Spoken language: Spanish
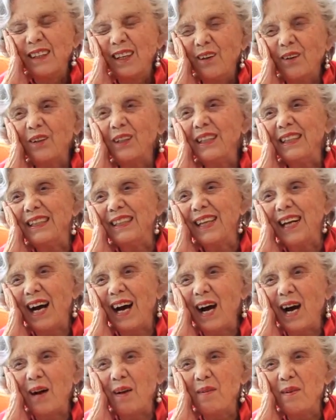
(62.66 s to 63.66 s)

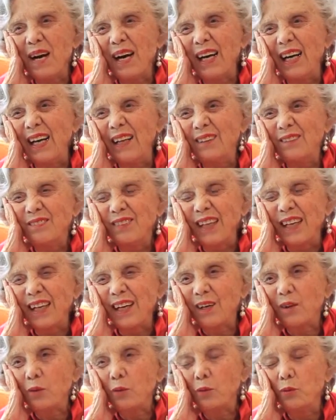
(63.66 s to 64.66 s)
Orizaba,
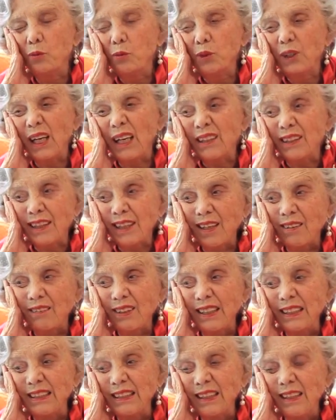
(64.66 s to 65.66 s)
Veracruz, a
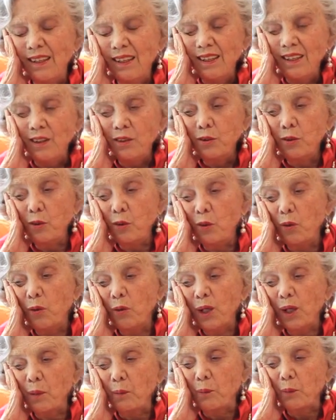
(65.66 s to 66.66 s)
través todo
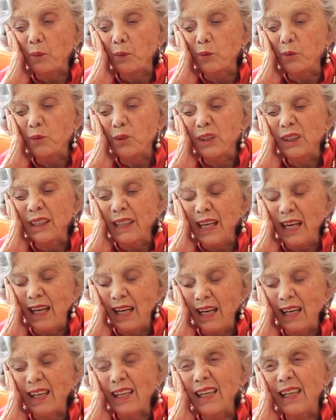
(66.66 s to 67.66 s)
lo que
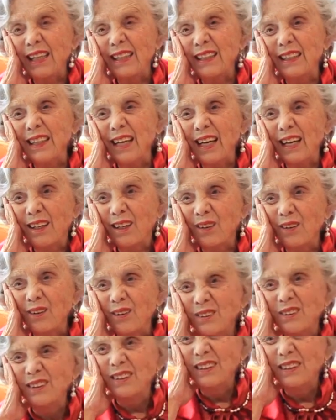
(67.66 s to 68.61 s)
producía la caña, ¿no?